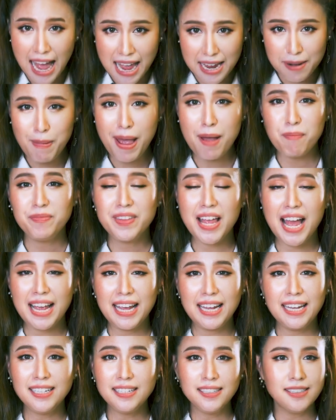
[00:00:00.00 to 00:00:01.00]
ถ่ายแบบไหน
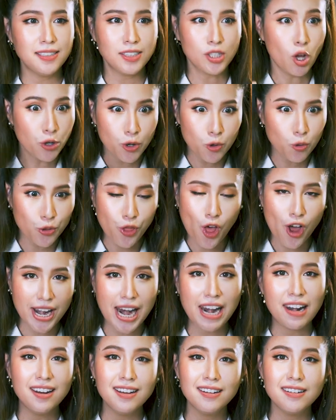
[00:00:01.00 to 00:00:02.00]
คือต้องดูตอน
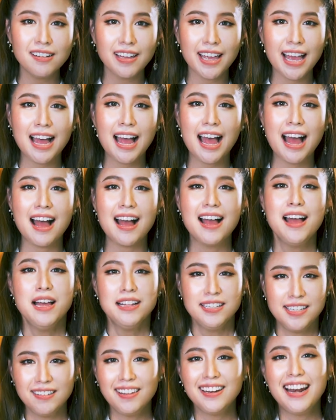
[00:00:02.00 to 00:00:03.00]
นั้นเลยอะค่ะ
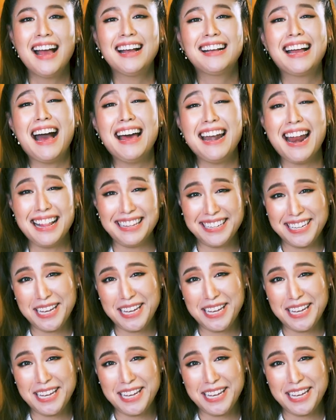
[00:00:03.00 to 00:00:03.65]
จินตนาการอาจ